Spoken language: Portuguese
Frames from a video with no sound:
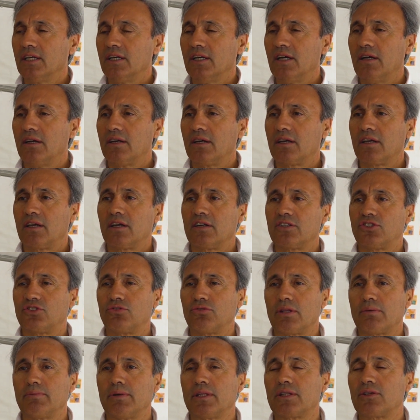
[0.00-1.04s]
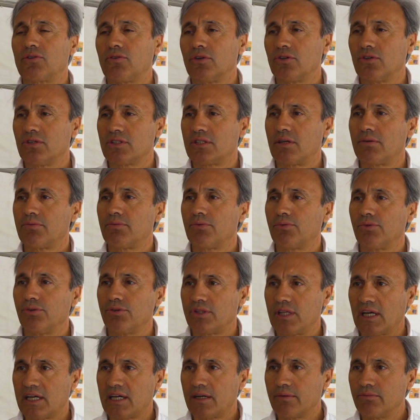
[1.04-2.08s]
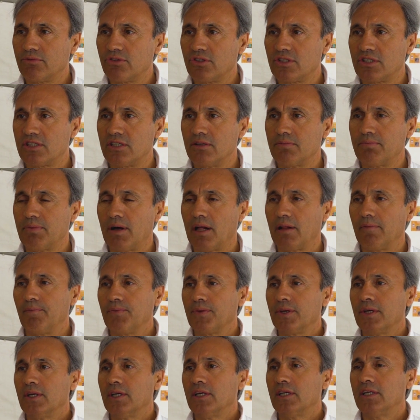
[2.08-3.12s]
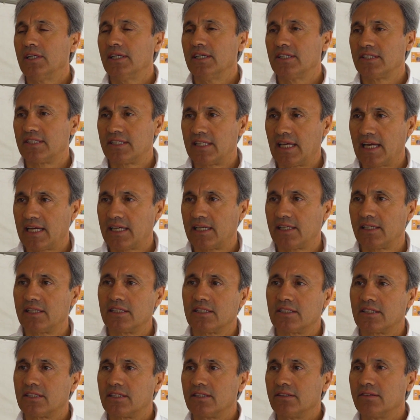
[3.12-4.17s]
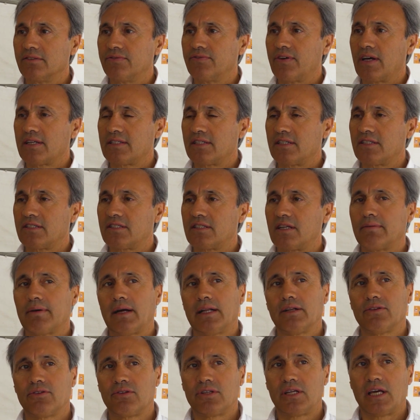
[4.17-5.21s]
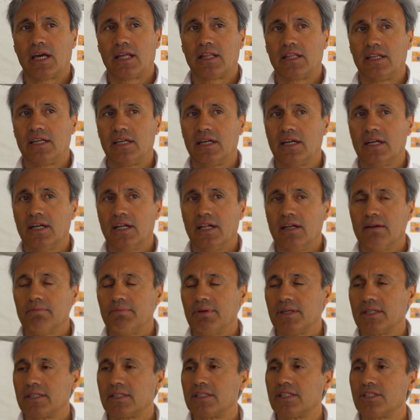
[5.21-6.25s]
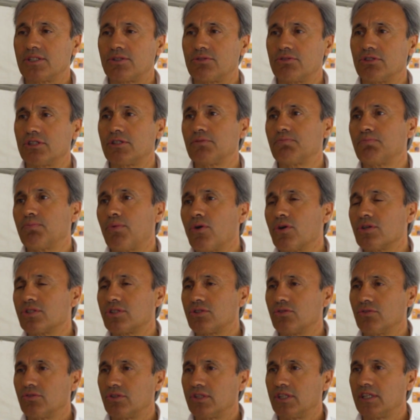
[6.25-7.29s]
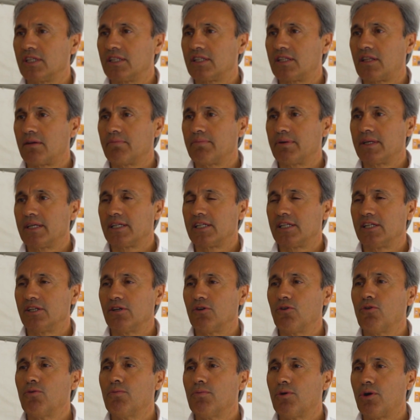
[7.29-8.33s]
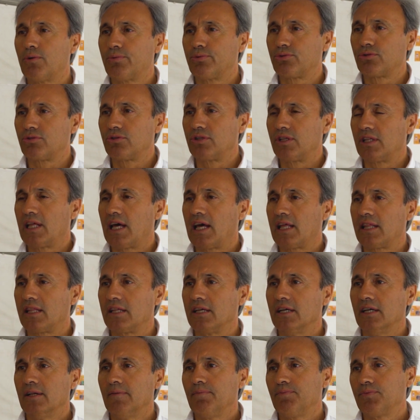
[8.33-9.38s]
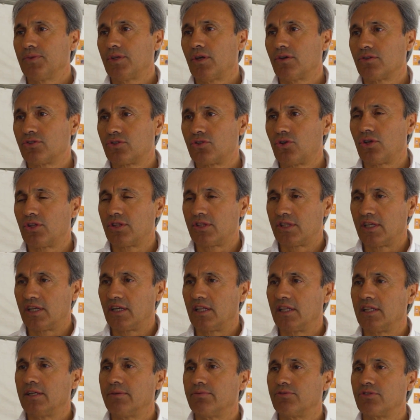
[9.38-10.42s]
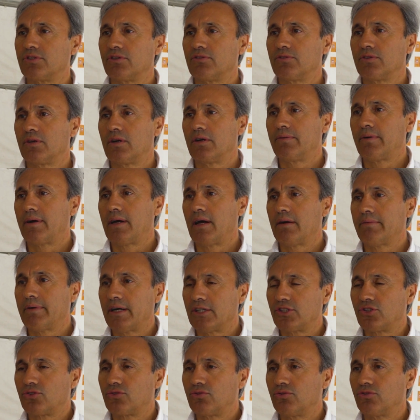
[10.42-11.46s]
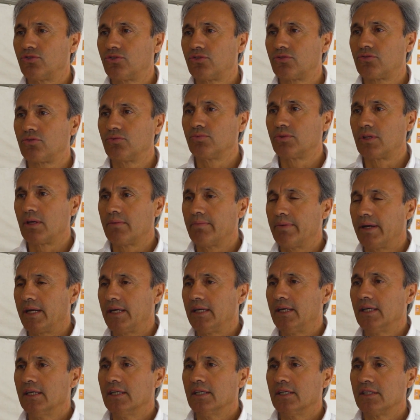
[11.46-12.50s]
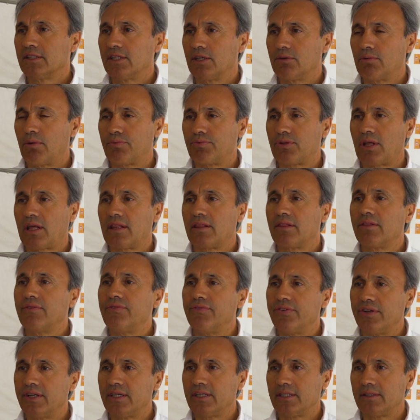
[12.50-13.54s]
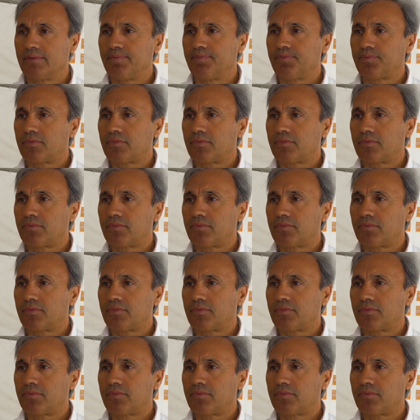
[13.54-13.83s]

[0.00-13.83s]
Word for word: eh, juntamente com a nossa biblioteca municipal e as técnicas que fazem esse trabalho no dia a dia, para que as pessoas possam possam ter também aqui uma oportunidade, não só de ter livros a baixo custo, como também ter uma oportunidade de ver